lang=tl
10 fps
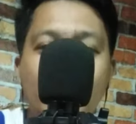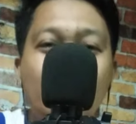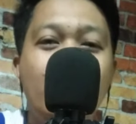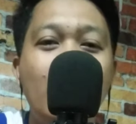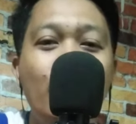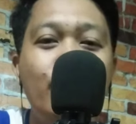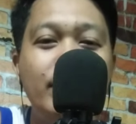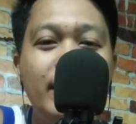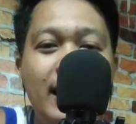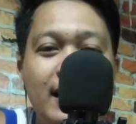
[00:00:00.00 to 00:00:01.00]
ito na yung
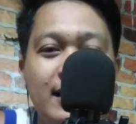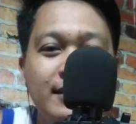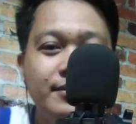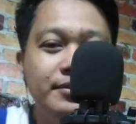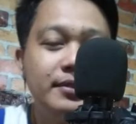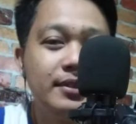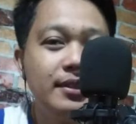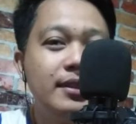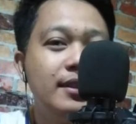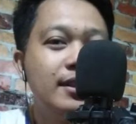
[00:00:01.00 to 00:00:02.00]
akorda.
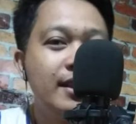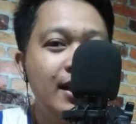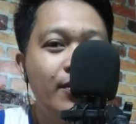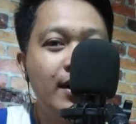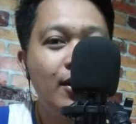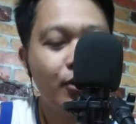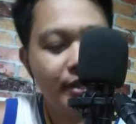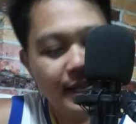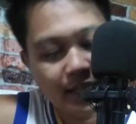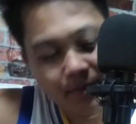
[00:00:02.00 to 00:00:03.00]
Dalawang
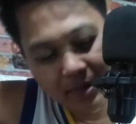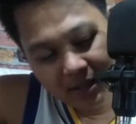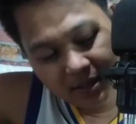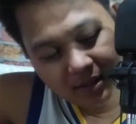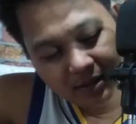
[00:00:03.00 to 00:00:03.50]
akorda lang naman.